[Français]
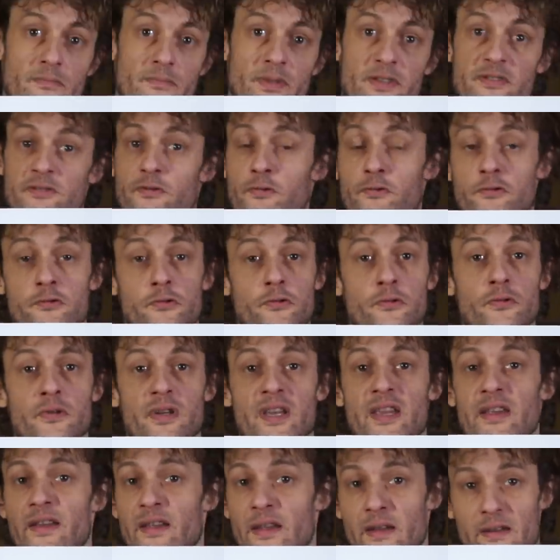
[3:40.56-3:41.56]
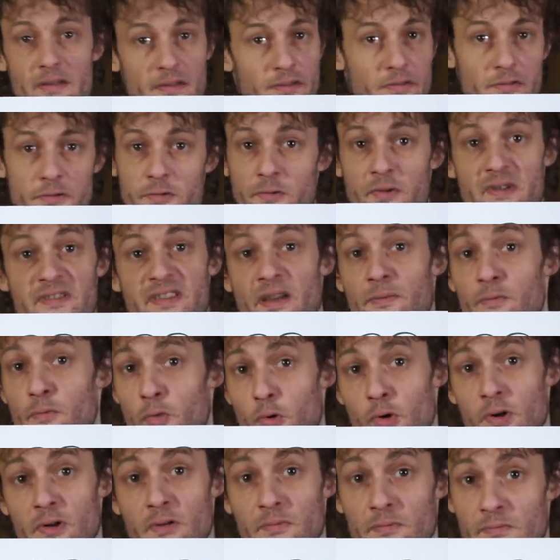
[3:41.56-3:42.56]
Parce que Dieu est, Dieu est
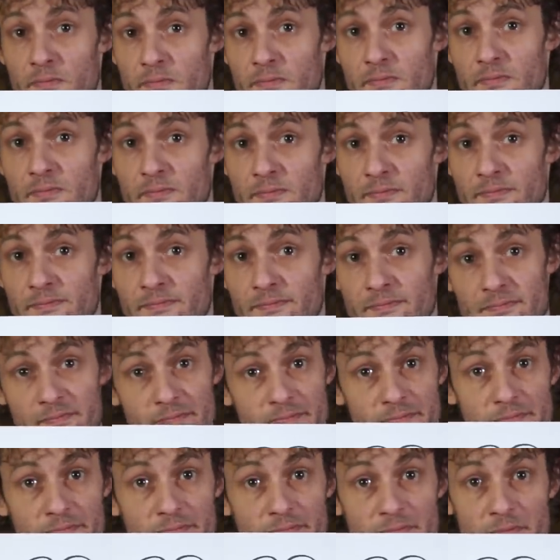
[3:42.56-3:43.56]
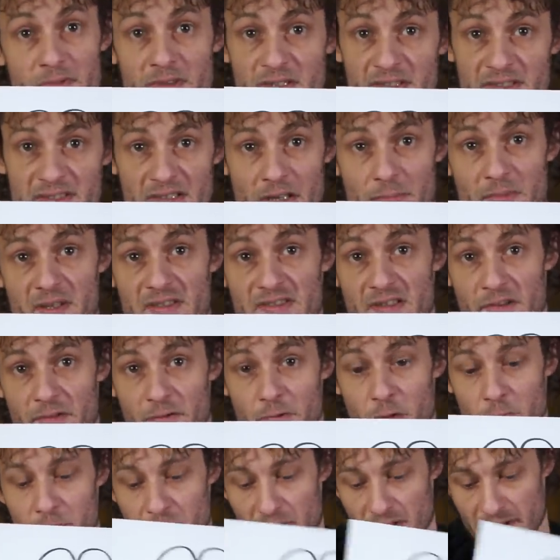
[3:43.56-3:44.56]
amour. C'est un message
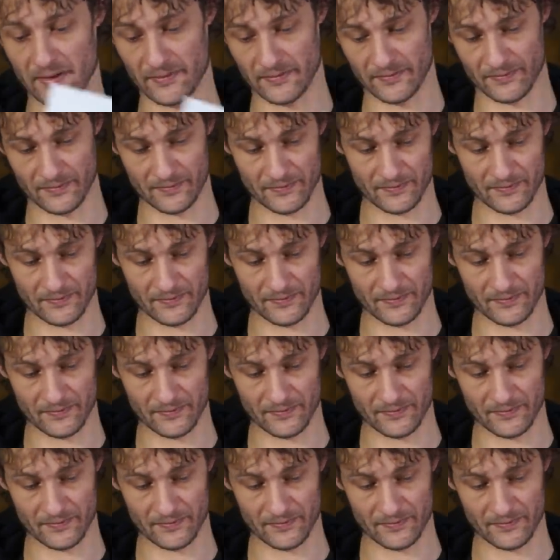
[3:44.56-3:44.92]
de paix,